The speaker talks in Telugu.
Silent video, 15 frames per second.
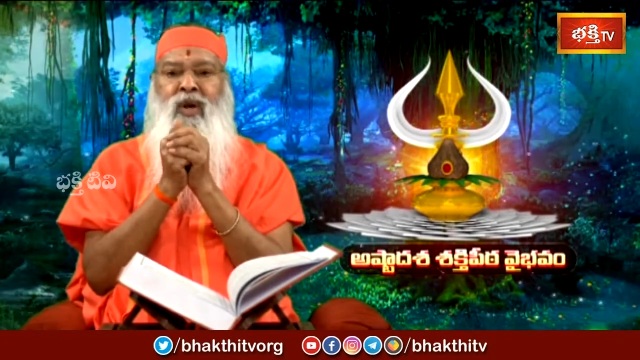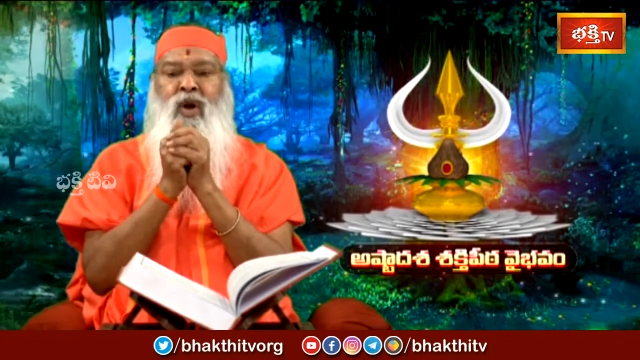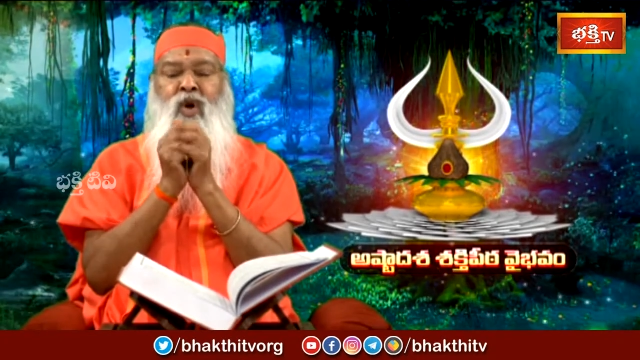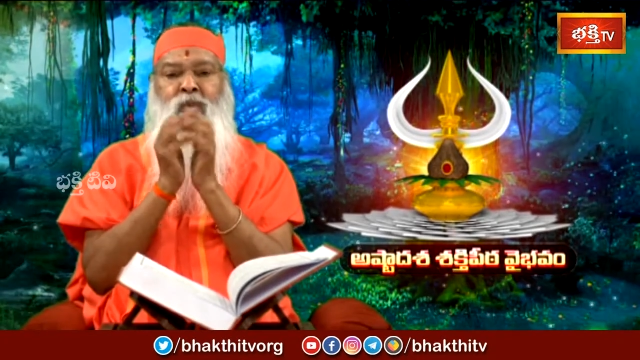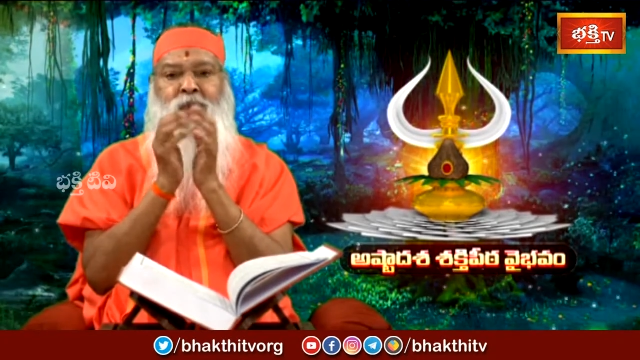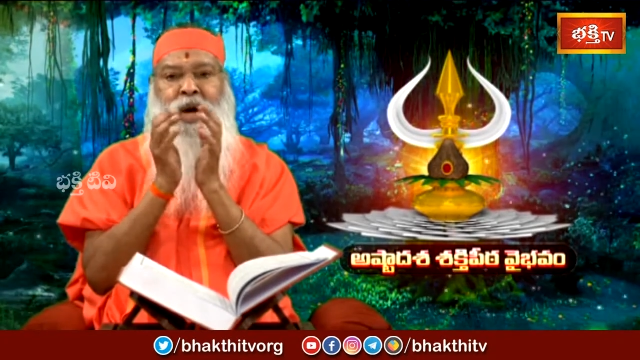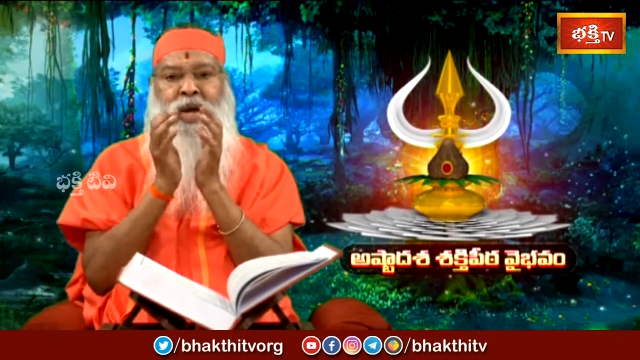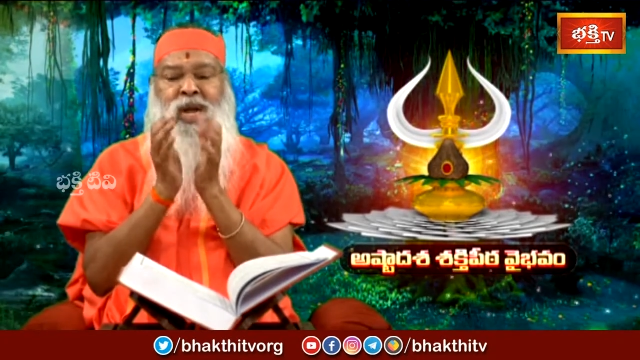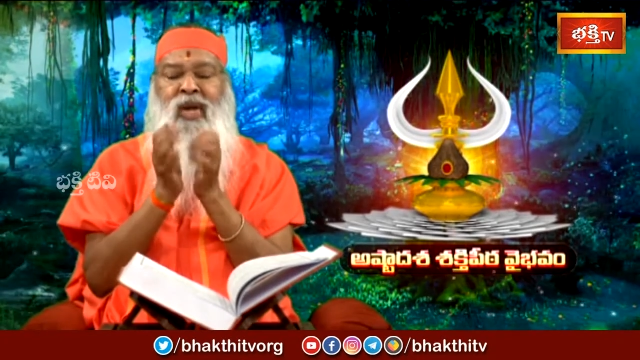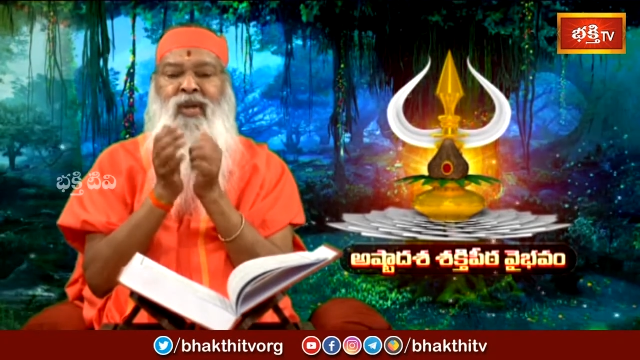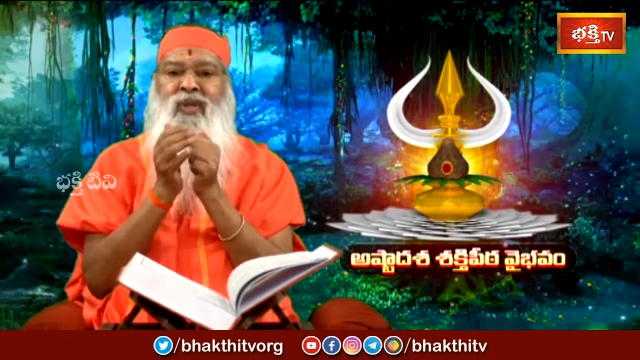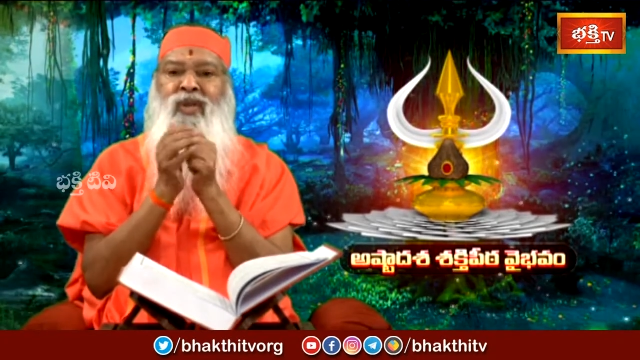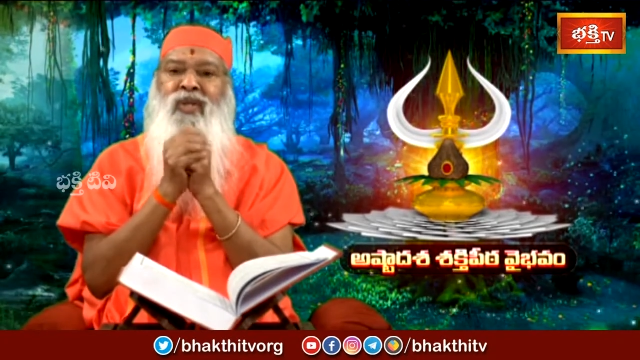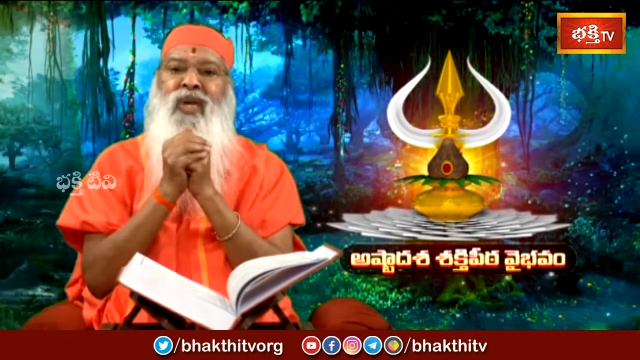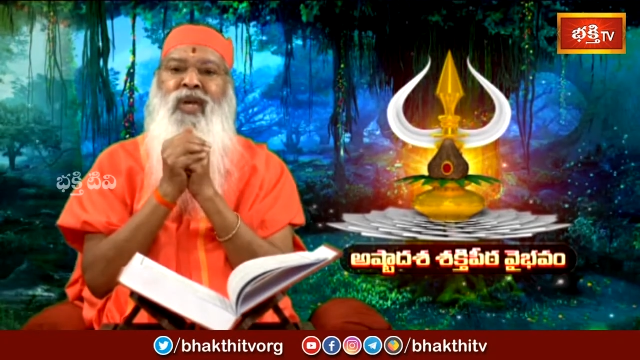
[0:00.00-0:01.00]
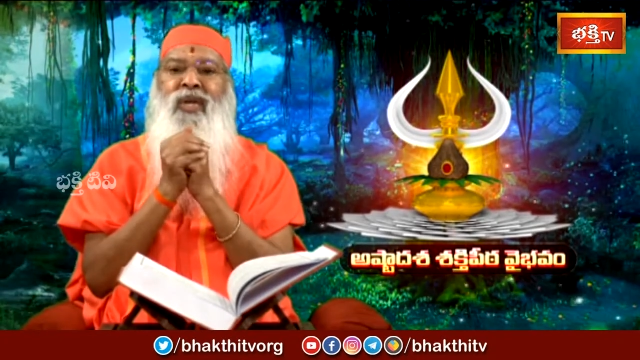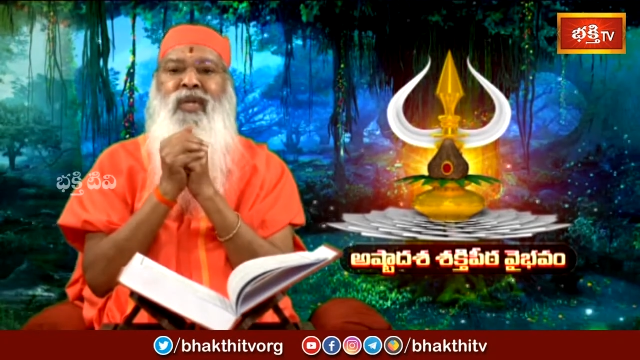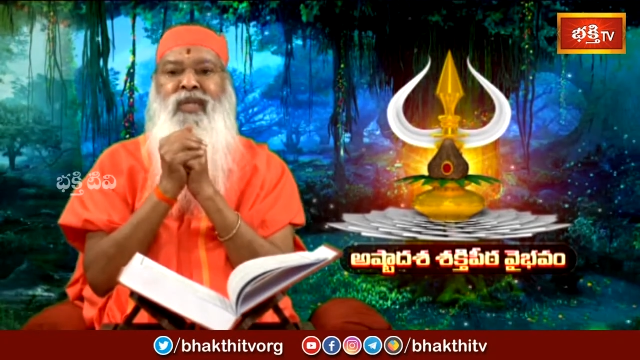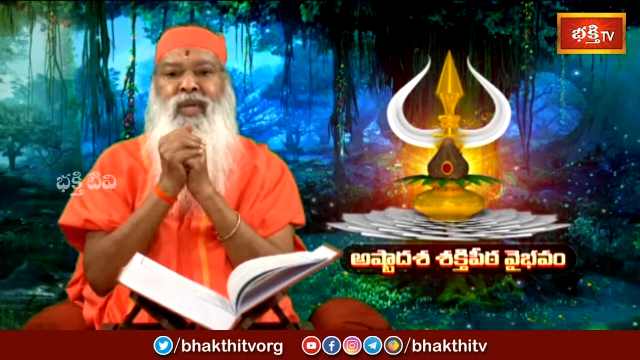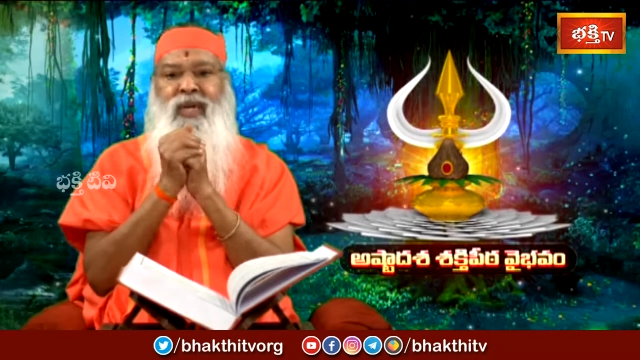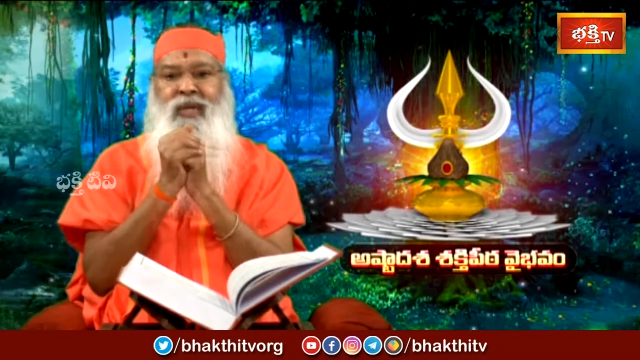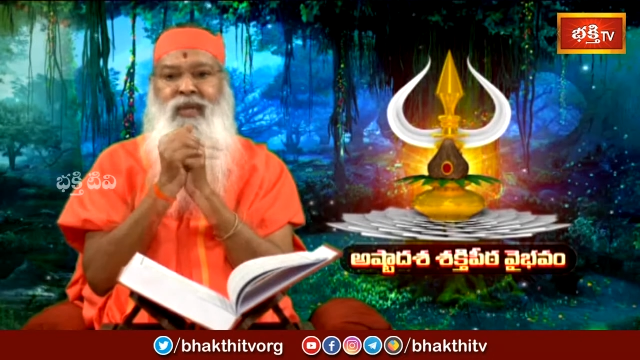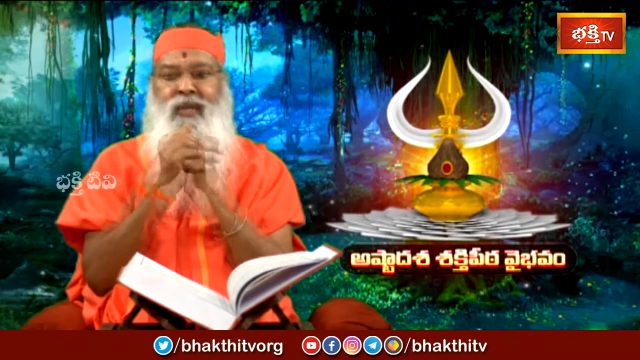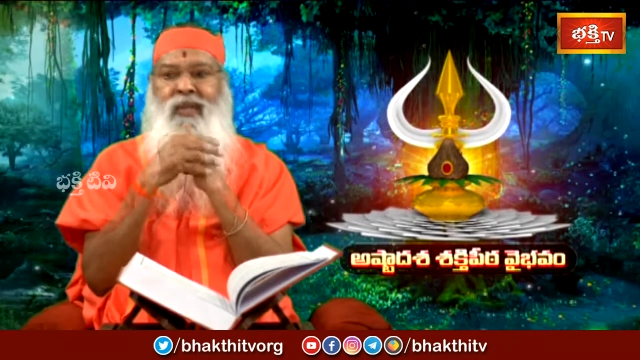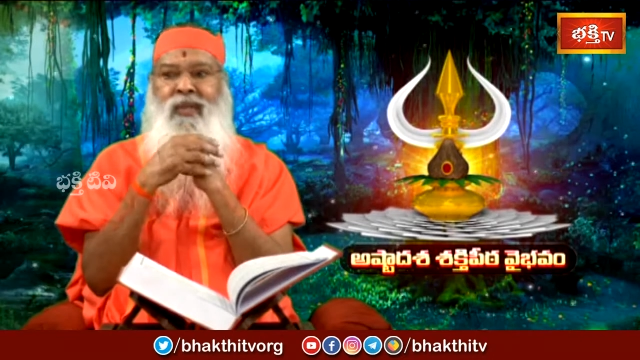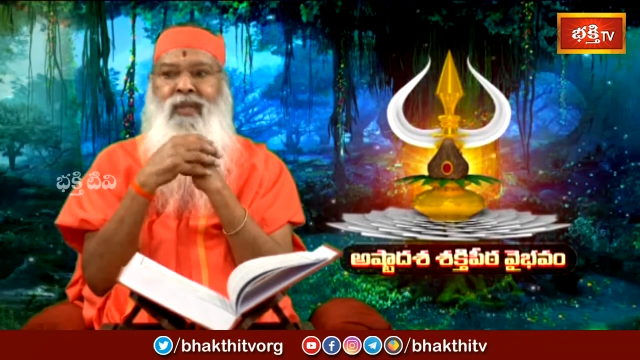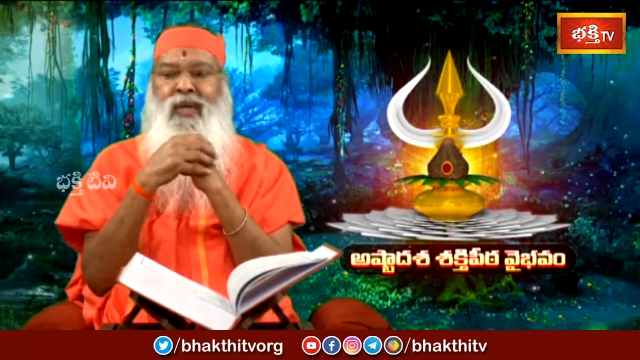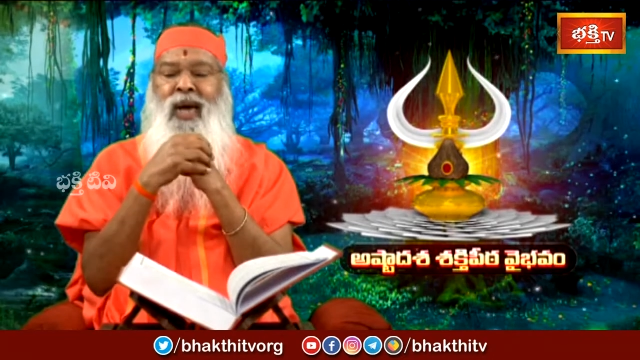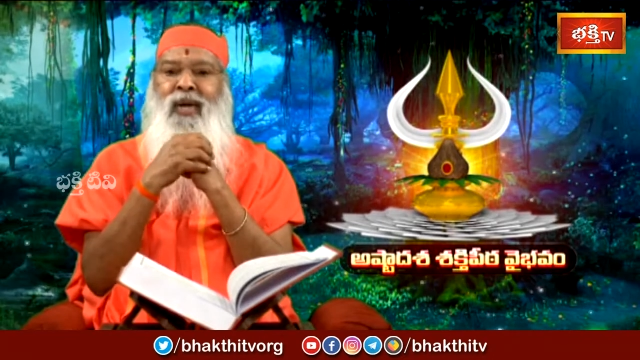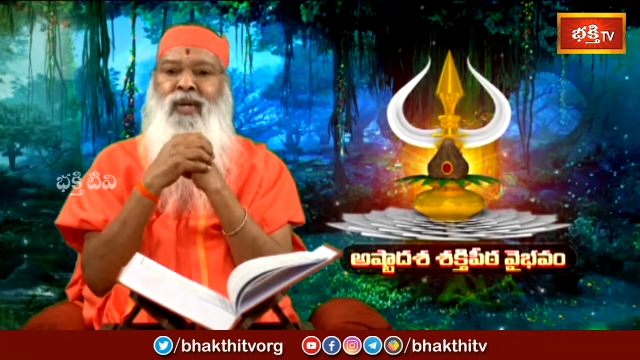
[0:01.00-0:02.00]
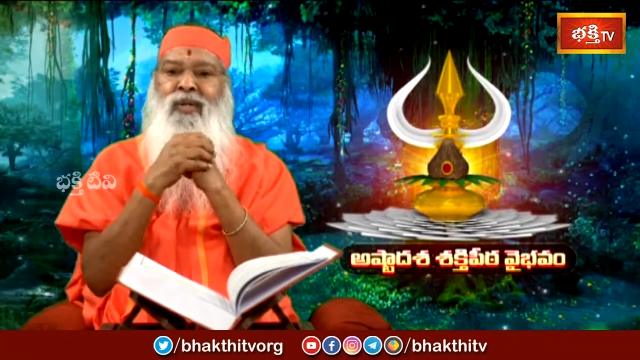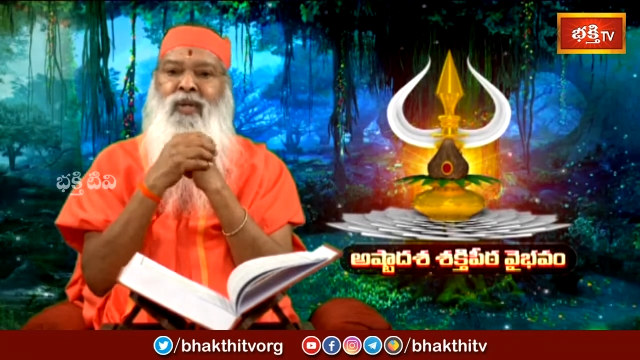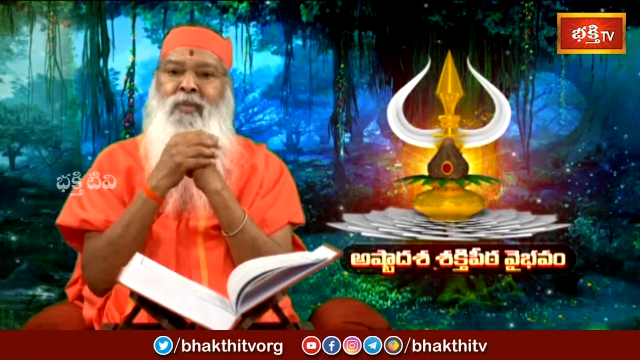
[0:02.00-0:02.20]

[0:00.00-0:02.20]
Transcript: అవమానాలు చేశారు కదా ఆయన